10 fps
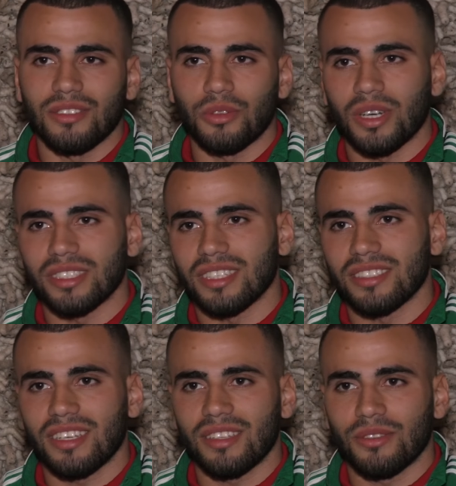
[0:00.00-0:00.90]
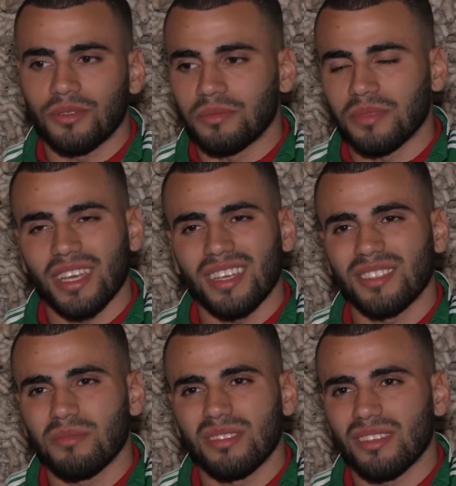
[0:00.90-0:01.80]
دوار زازات ما
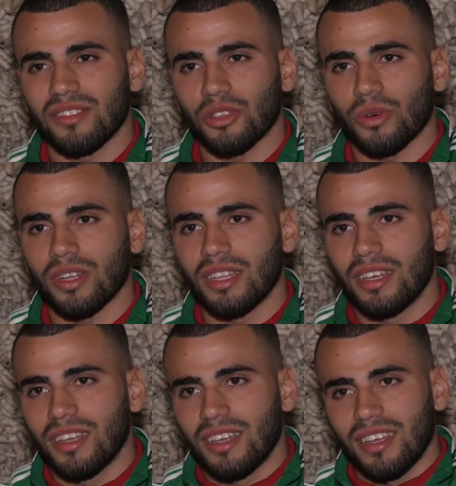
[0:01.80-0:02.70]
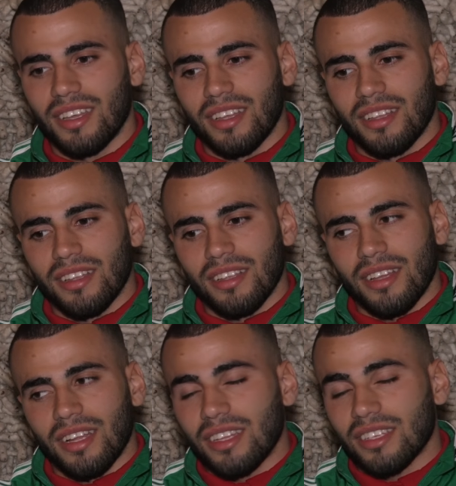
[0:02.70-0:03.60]
كاينش بزاف التطوان
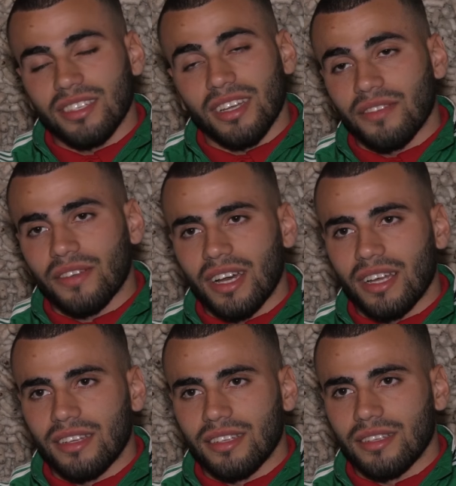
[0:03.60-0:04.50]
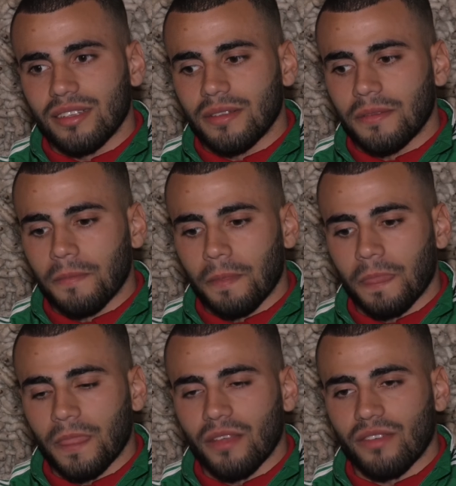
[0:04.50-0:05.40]
هذاك الشيء انا فرحان
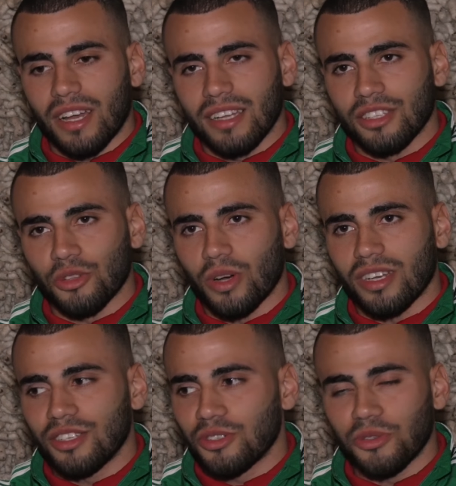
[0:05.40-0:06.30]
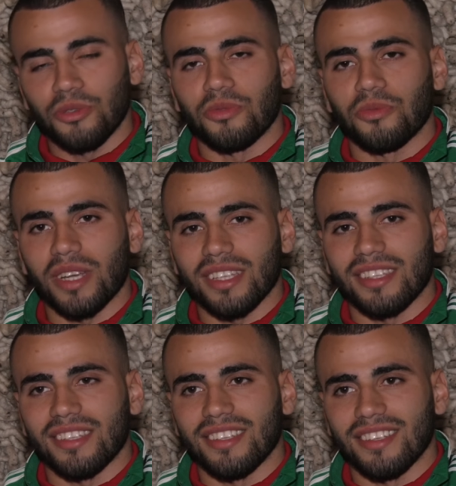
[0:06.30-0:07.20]
فرحان تطواني
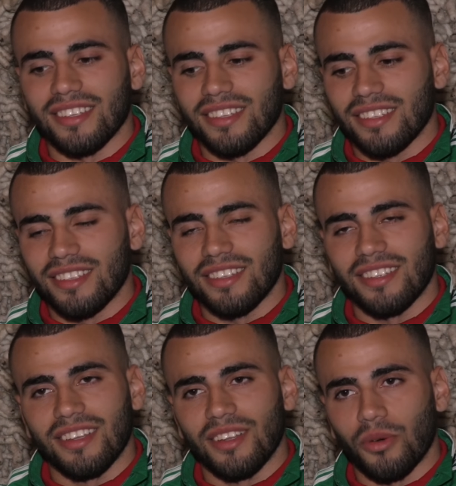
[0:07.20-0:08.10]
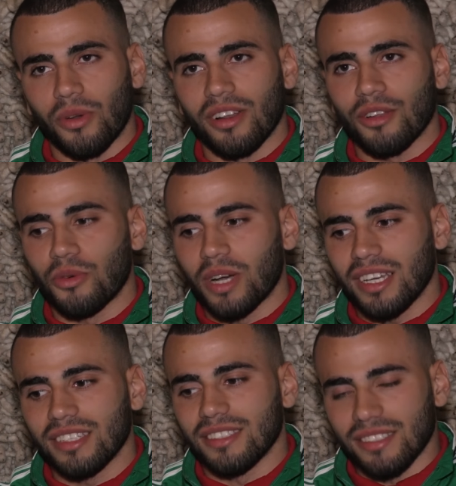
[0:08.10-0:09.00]
وبغيت نوريك
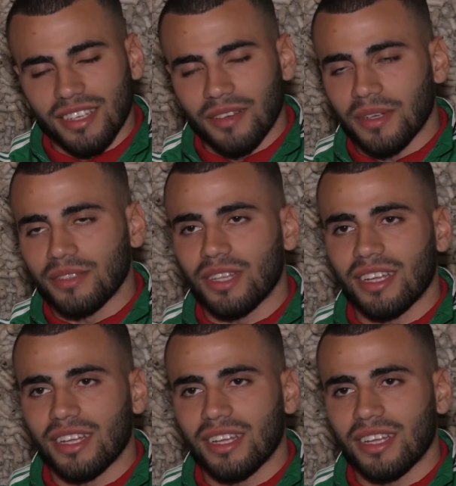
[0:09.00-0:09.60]
الواحد زعما